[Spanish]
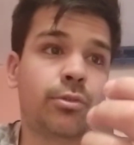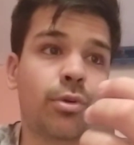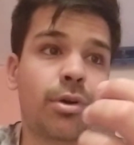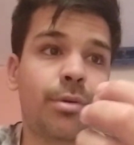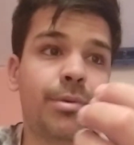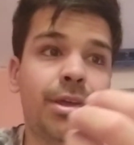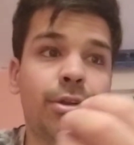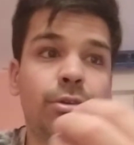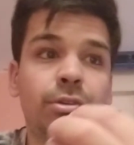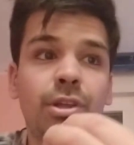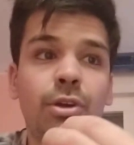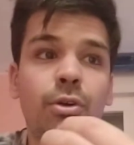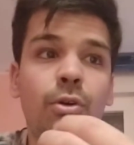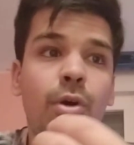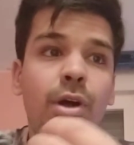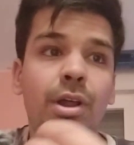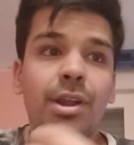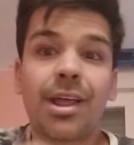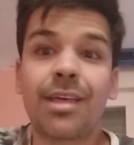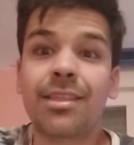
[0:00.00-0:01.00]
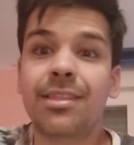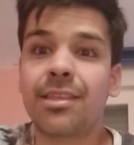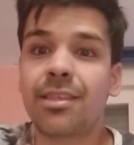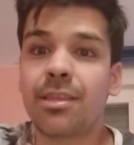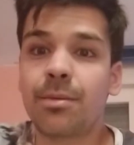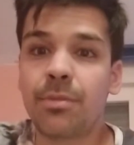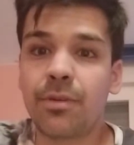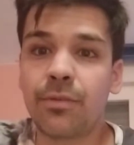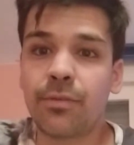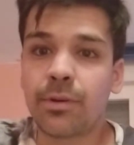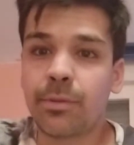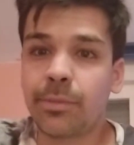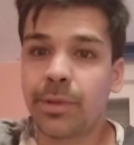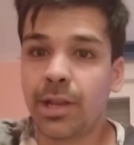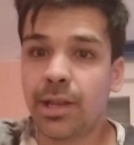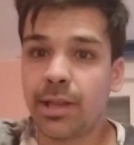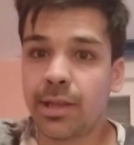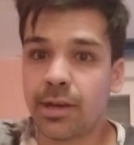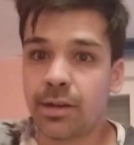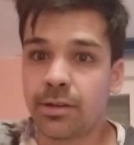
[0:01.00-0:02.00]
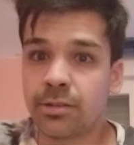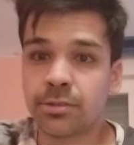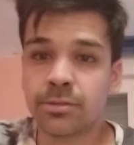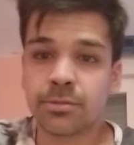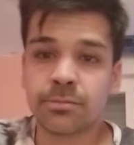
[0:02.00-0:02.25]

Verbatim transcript: todavía no tengo a nadie de mi familia